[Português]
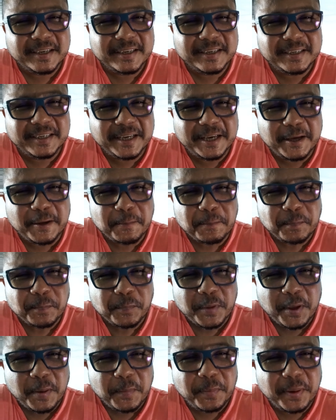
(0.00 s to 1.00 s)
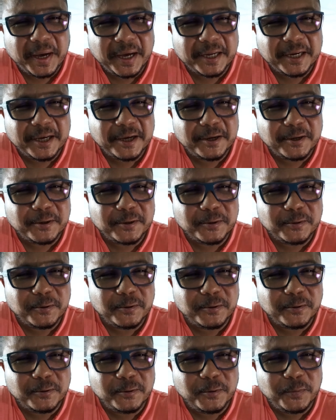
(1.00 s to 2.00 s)
né? Para
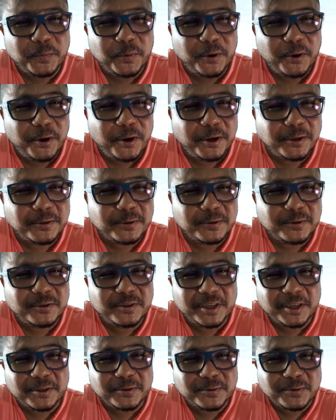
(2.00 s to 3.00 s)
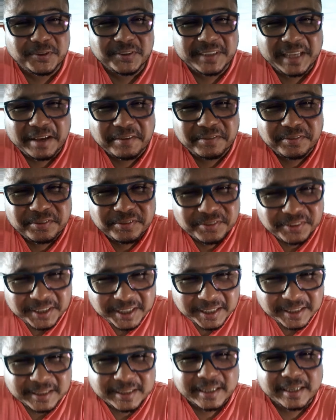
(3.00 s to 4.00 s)
o, o morto, Jesus é
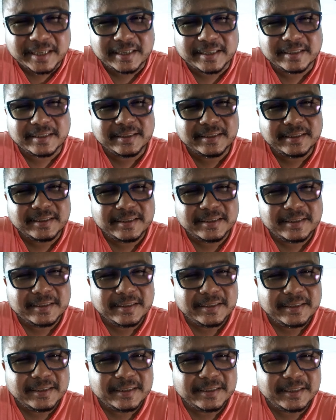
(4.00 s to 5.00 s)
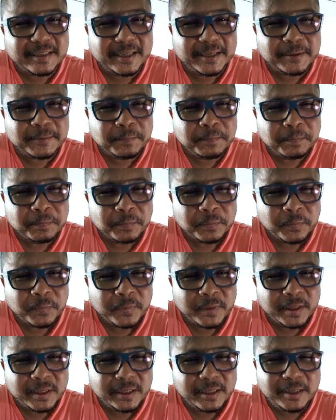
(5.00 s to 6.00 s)
vida. Né?
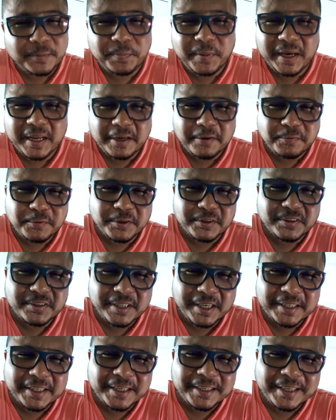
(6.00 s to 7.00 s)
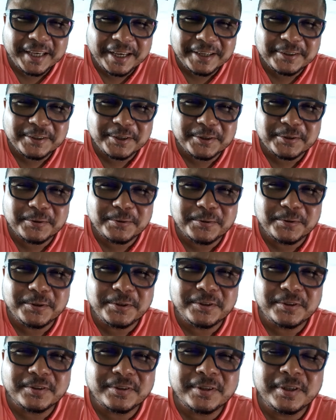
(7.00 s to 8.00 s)
E para você, o que é
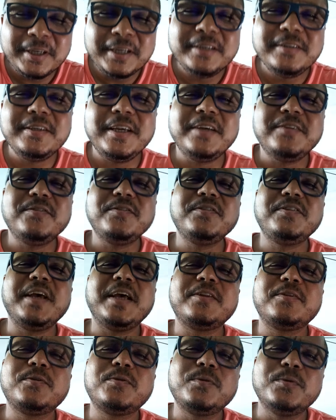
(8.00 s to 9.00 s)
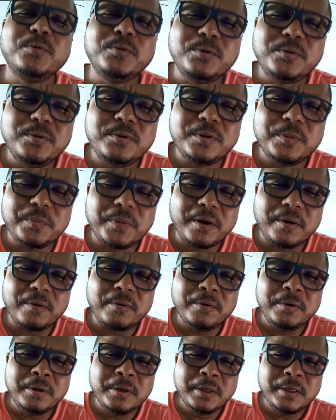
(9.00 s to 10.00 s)
Jesus? Jesus é tudo, irmão.
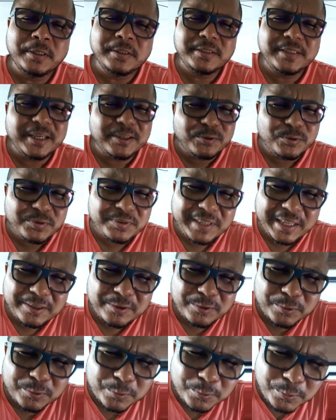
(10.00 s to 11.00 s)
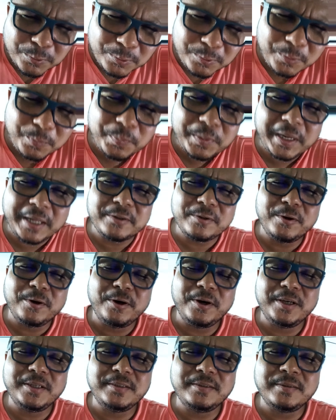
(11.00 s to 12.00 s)
Jesus é tudo para
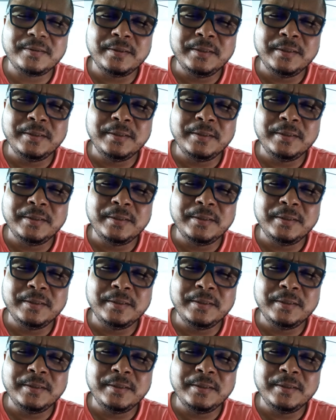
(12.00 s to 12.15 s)
nós.